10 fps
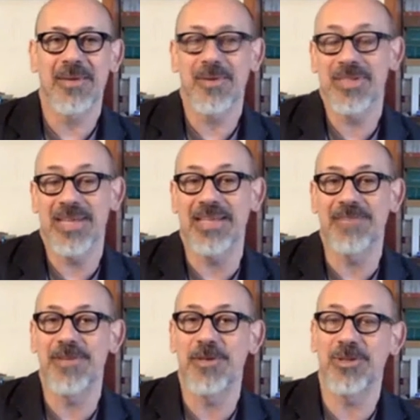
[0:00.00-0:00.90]
E questa è la
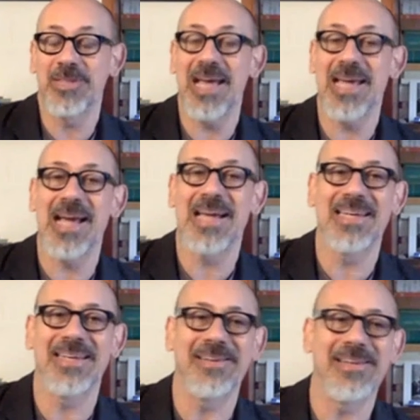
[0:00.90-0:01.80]
difficoltà e
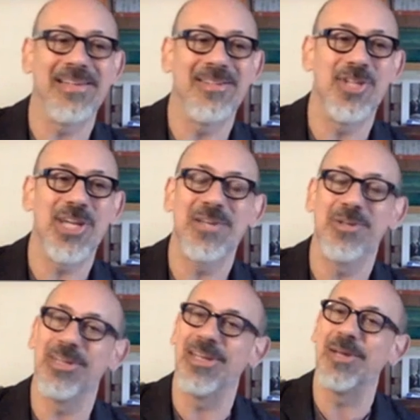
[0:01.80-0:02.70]
anche il
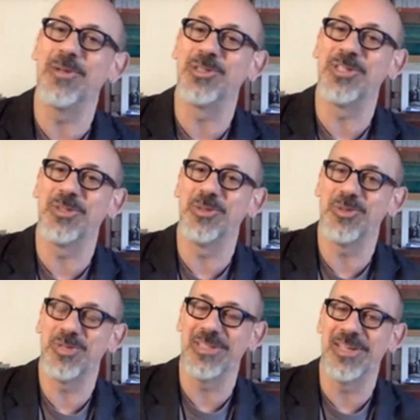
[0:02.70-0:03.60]
genio dei
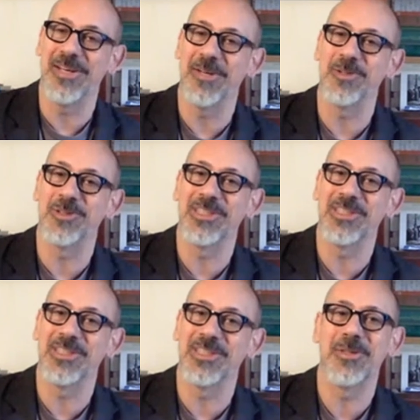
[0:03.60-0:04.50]
negoziatori, delle
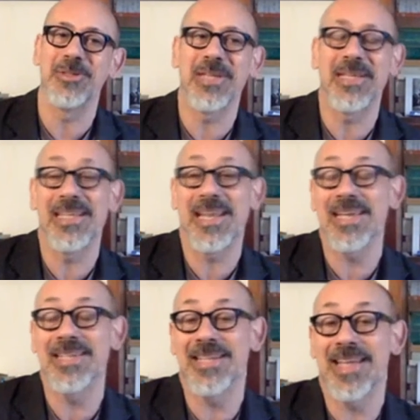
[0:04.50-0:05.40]
negoziazioni istituzioni e
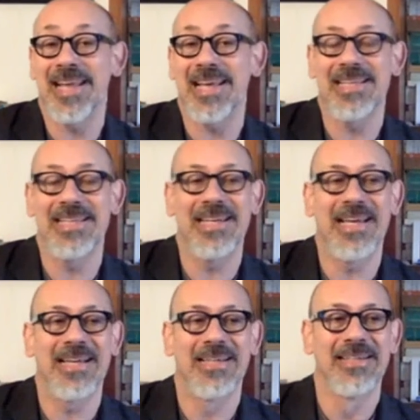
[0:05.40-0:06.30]
direi in
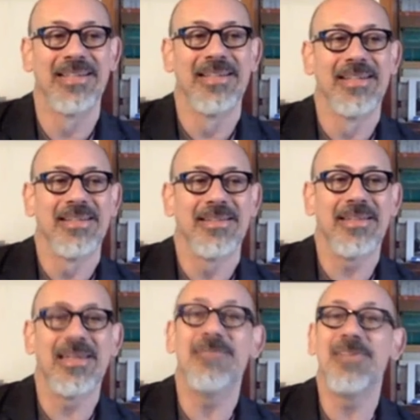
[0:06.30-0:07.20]
generale della,
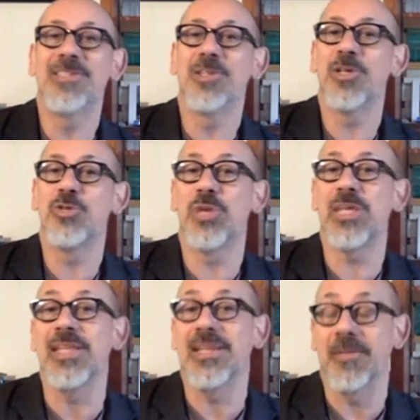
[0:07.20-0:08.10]
dell'invenzione
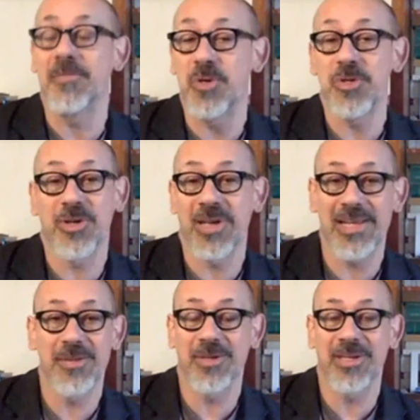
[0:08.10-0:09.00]
giuridica. Cioè io
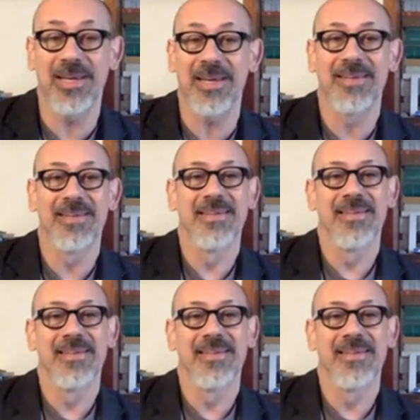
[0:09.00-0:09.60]
credo che